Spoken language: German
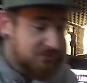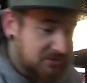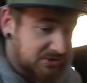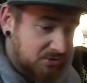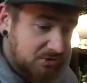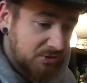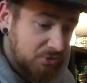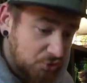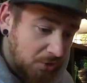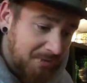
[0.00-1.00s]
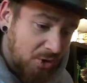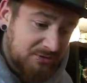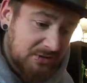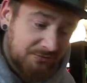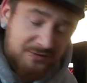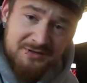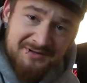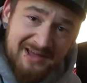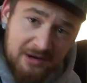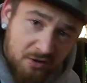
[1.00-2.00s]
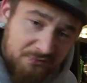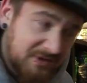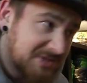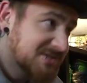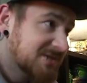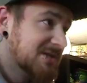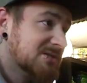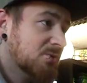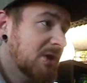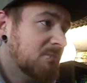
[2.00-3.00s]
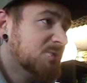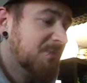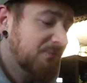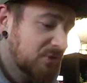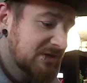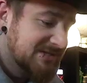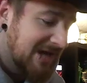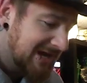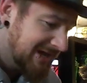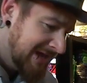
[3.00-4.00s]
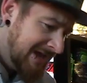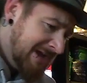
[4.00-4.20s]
ist wirklich äh, top. Auch die Gewinde da laufen echt sensationell, muss man wirklich sagen.